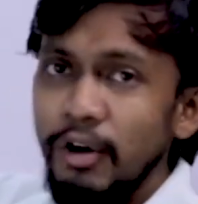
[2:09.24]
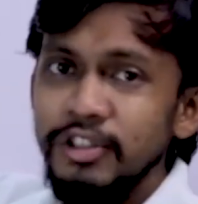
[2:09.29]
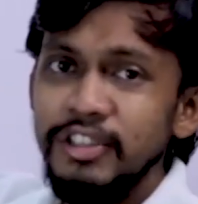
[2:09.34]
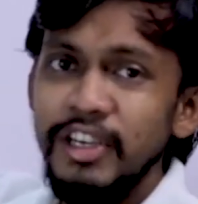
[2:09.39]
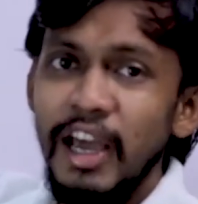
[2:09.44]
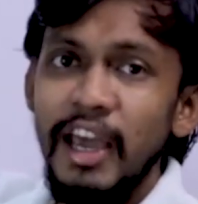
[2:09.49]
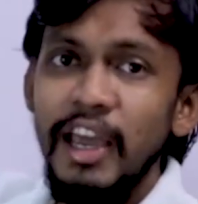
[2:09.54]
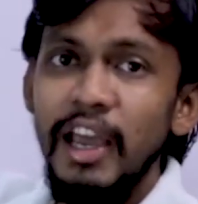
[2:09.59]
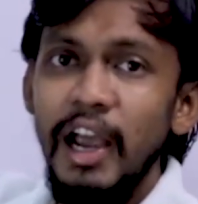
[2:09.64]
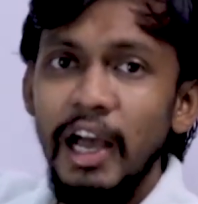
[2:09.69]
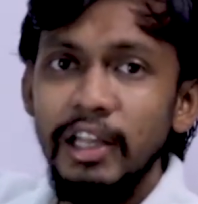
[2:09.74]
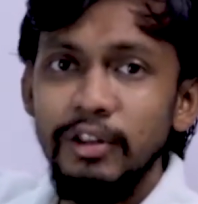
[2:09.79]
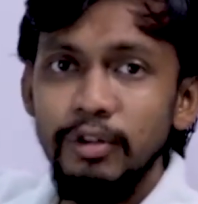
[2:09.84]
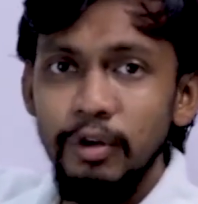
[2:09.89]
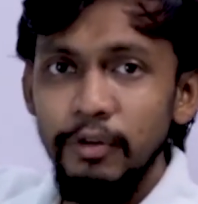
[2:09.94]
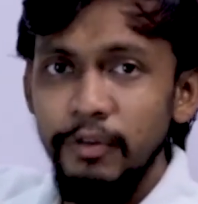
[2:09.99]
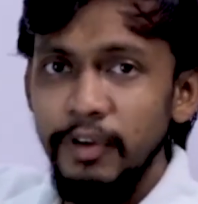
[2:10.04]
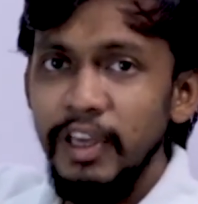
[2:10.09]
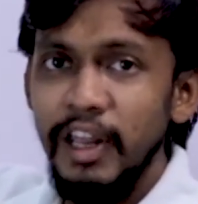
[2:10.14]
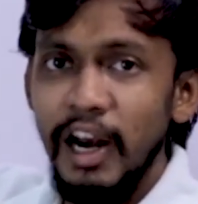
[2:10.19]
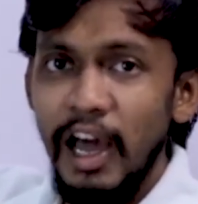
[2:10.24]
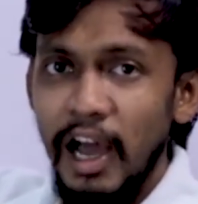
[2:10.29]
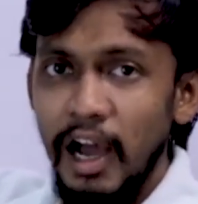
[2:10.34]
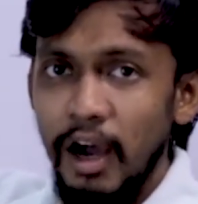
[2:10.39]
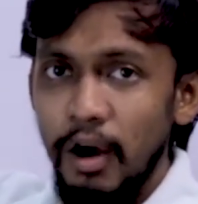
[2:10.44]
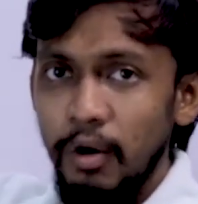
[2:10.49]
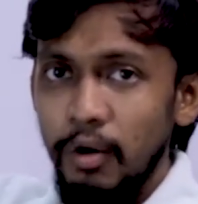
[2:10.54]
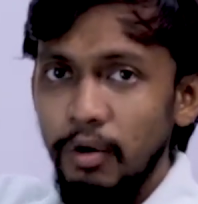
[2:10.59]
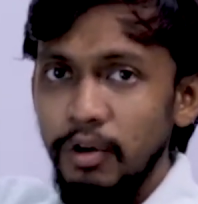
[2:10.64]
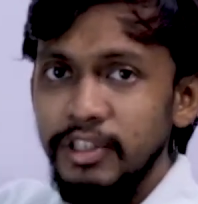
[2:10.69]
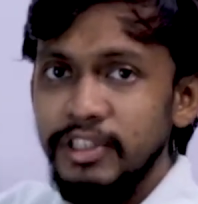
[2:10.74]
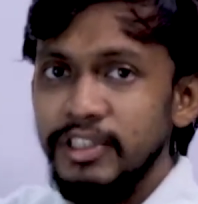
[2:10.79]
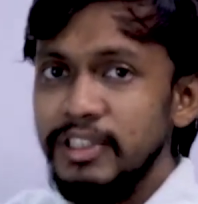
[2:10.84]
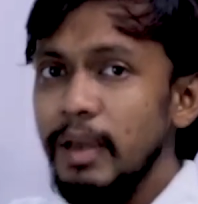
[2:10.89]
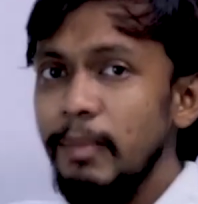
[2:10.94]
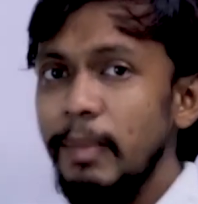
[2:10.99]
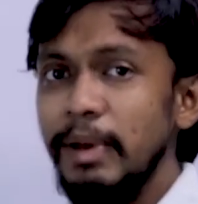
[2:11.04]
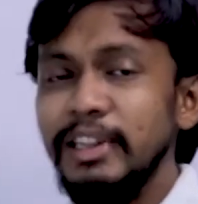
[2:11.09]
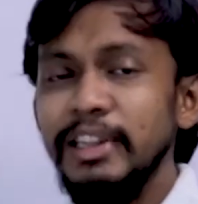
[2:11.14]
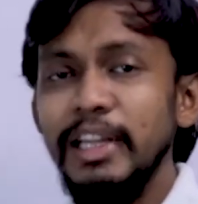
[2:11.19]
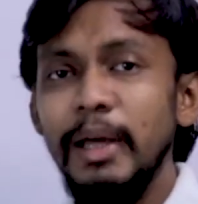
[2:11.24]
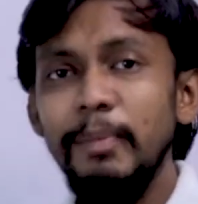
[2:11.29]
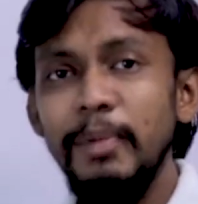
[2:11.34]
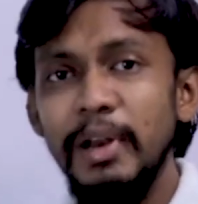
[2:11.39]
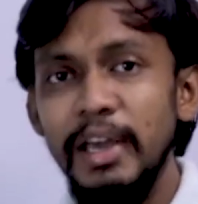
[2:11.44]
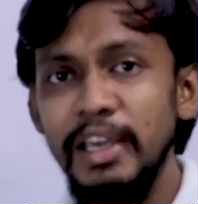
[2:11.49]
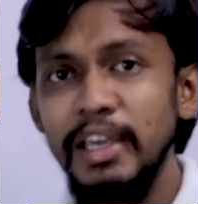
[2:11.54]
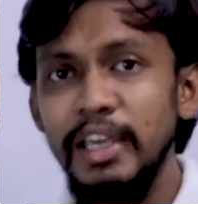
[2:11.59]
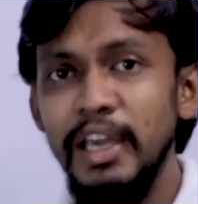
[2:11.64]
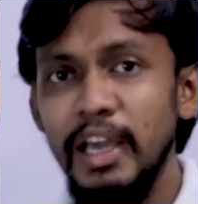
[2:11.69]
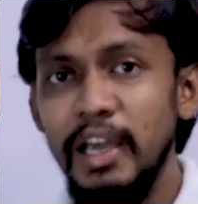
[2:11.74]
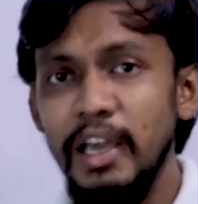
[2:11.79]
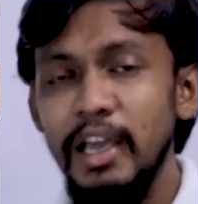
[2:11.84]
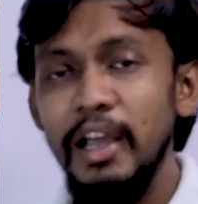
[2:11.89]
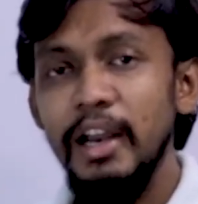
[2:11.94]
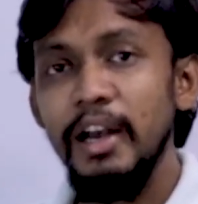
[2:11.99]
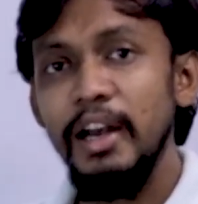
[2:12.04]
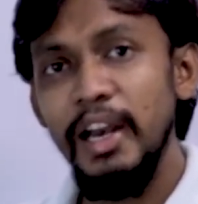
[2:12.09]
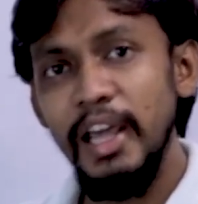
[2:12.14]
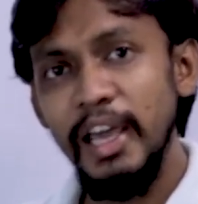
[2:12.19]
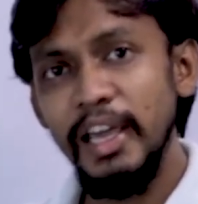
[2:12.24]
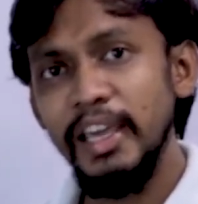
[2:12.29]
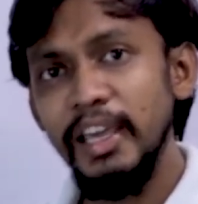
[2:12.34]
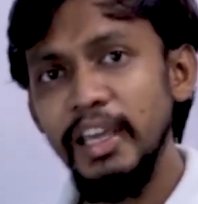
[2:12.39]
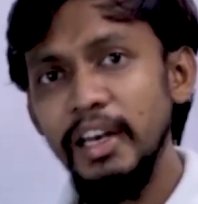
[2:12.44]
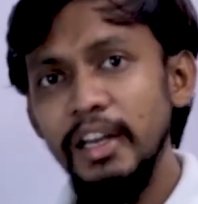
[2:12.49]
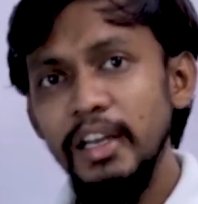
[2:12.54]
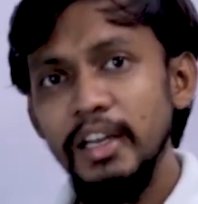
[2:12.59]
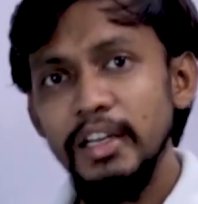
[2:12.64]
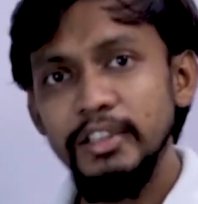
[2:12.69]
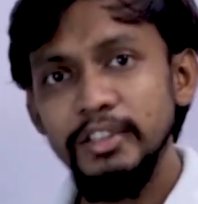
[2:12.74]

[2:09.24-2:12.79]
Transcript: चाहे अध्रुवी रहा हो इससे मतलब नहीं है लेकिन